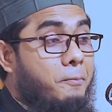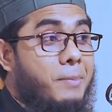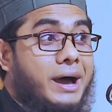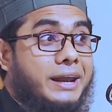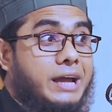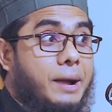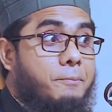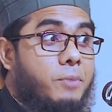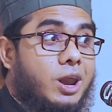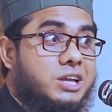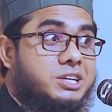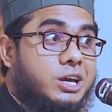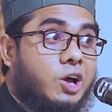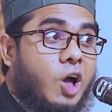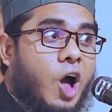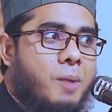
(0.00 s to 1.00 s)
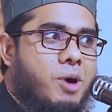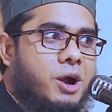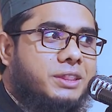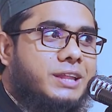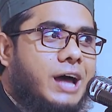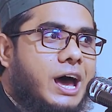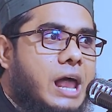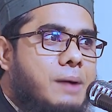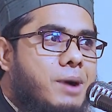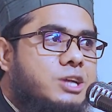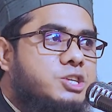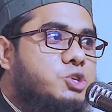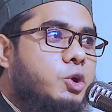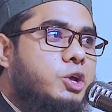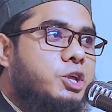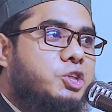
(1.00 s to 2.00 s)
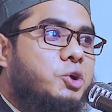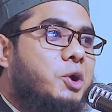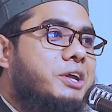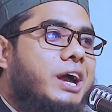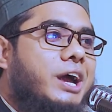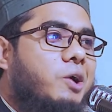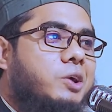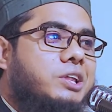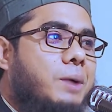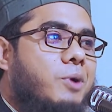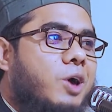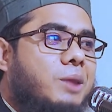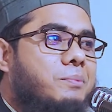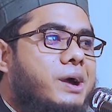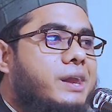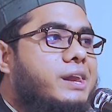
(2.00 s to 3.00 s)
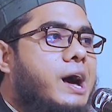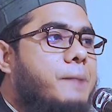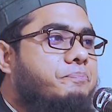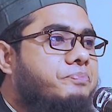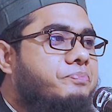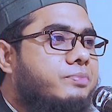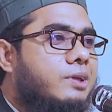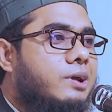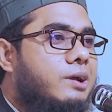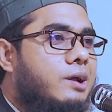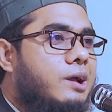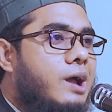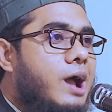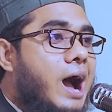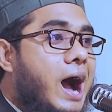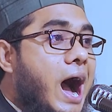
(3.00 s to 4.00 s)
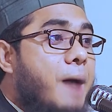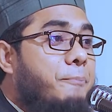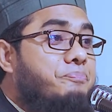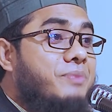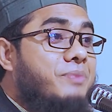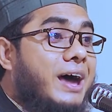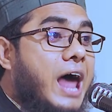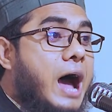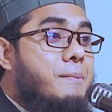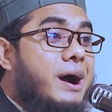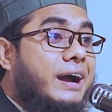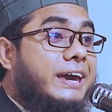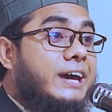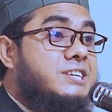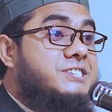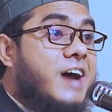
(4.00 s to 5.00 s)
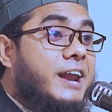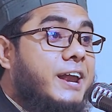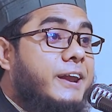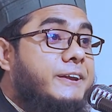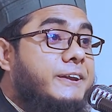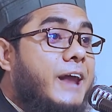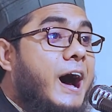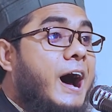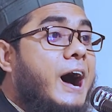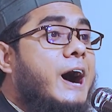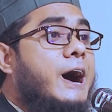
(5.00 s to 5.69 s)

মারিয়াম বলেছেন খবরদার আমার চরিত্র নিয়ে কথা বলবেন না আপনারা আমাকে জানেন না